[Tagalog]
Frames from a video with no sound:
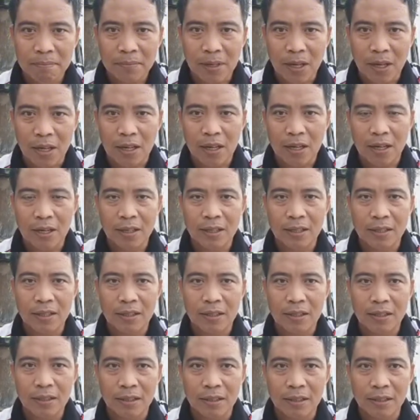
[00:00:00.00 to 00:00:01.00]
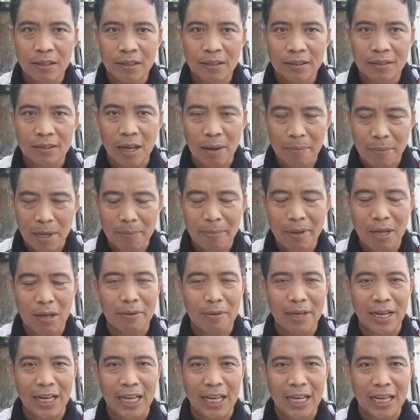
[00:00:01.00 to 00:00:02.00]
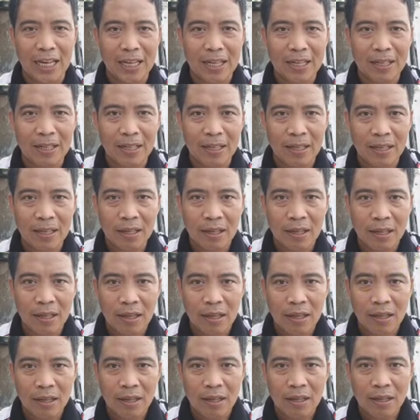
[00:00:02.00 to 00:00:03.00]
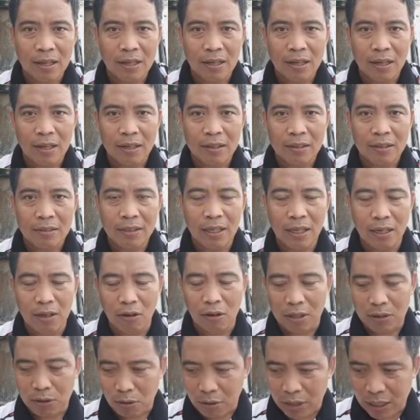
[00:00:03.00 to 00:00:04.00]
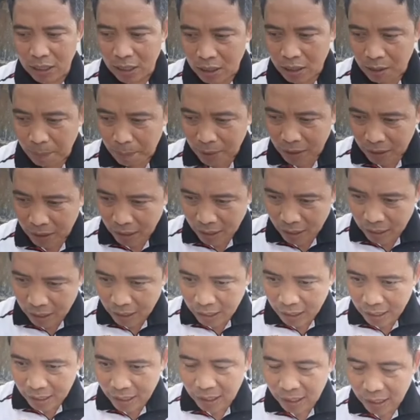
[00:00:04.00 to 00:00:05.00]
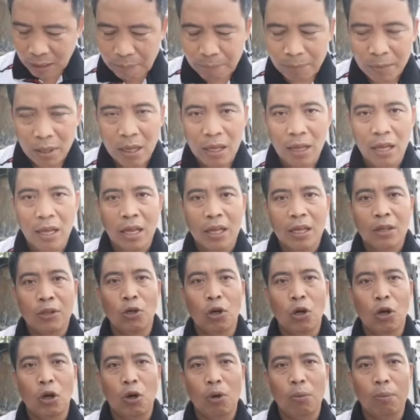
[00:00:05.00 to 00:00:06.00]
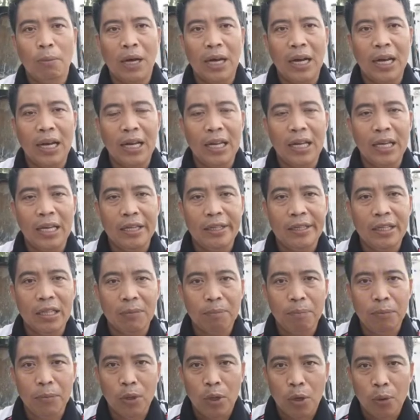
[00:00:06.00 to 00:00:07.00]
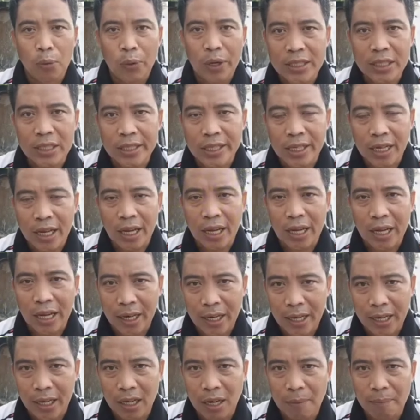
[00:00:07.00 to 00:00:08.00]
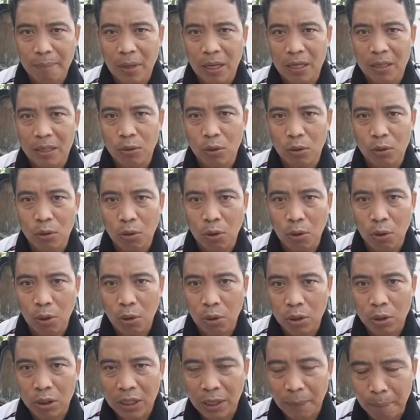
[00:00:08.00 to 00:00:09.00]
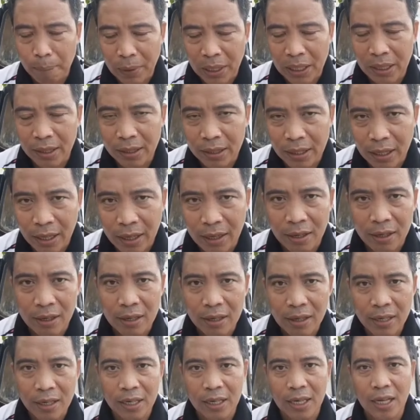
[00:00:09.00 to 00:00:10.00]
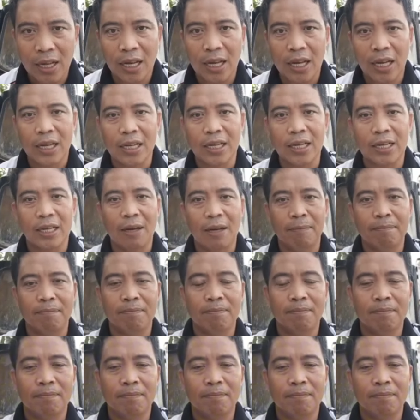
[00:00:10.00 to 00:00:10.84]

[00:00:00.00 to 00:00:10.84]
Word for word: Ah, tama ba o mali? Sino ang tunay na defender ng Kalingap? Yung mga legit viewers ng Kalingap ang totoong defender ng Kalingap.